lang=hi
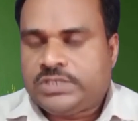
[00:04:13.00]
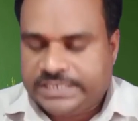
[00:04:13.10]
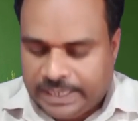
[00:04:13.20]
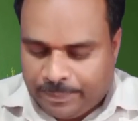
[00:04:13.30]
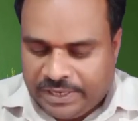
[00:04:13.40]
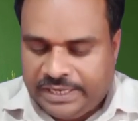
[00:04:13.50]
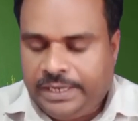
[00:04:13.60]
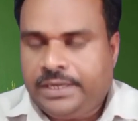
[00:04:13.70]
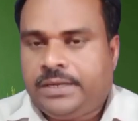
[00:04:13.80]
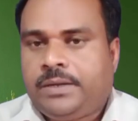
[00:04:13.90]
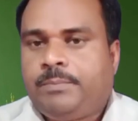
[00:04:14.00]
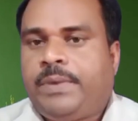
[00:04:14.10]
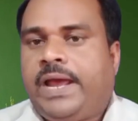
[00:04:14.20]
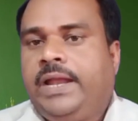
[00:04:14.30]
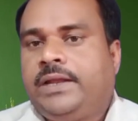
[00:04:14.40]
उसकी अपने ही
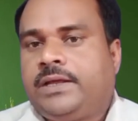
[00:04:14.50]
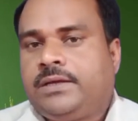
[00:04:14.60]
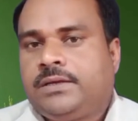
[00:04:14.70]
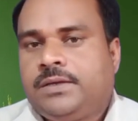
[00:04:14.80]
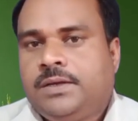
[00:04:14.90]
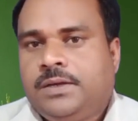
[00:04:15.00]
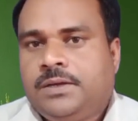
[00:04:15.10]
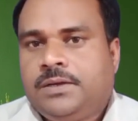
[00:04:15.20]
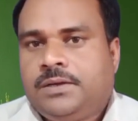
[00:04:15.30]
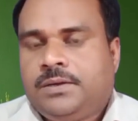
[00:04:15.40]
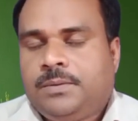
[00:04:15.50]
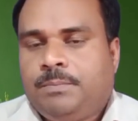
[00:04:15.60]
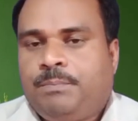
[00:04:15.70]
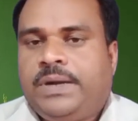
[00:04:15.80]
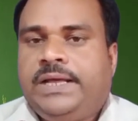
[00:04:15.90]
बहन ने
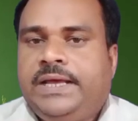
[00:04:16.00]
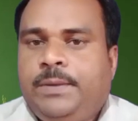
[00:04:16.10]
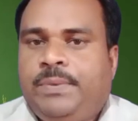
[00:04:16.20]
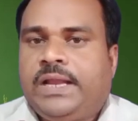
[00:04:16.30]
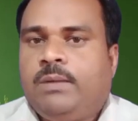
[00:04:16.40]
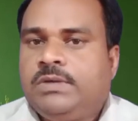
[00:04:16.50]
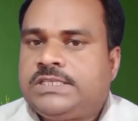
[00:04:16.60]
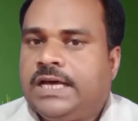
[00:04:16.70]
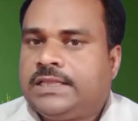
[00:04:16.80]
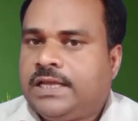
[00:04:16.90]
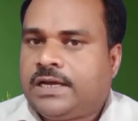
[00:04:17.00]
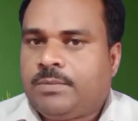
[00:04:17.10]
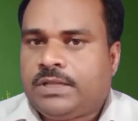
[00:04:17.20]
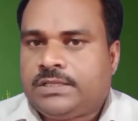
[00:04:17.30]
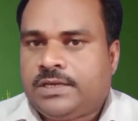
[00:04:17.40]
बड़ी ही बेरहमी से हत्या
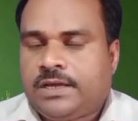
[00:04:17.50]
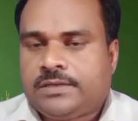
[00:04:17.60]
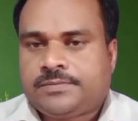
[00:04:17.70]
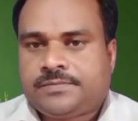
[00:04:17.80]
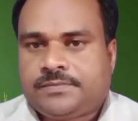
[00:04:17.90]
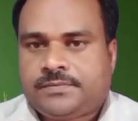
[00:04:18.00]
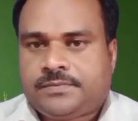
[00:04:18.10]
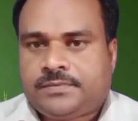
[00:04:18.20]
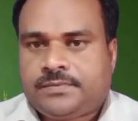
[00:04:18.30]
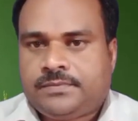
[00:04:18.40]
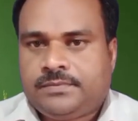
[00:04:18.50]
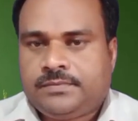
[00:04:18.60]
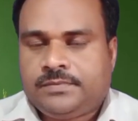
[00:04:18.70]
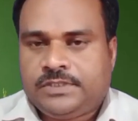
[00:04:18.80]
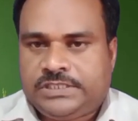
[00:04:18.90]
करवा दिया
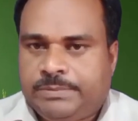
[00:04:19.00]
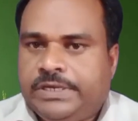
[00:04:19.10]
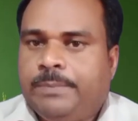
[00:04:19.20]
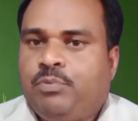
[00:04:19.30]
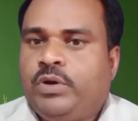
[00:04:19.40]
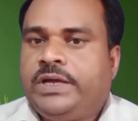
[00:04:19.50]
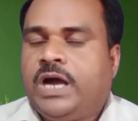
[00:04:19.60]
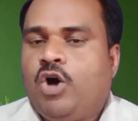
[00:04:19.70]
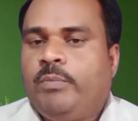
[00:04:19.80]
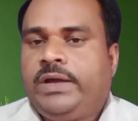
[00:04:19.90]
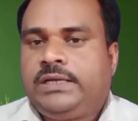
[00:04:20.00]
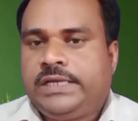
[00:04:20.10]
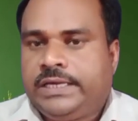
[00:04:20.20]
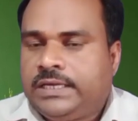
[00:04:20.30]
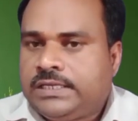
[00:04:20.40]
जब ये पूरी गांव में
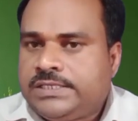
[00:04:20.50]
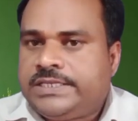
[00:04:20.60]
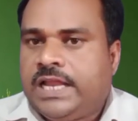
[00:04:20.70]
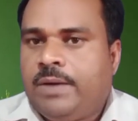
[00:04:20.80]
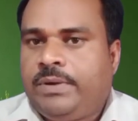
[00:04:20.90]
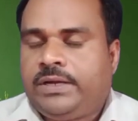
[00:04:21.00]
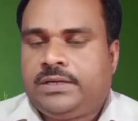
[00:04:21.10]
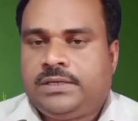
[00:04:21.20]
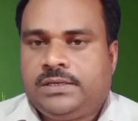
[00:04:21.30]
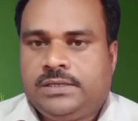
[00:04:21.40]
ये ज़िला में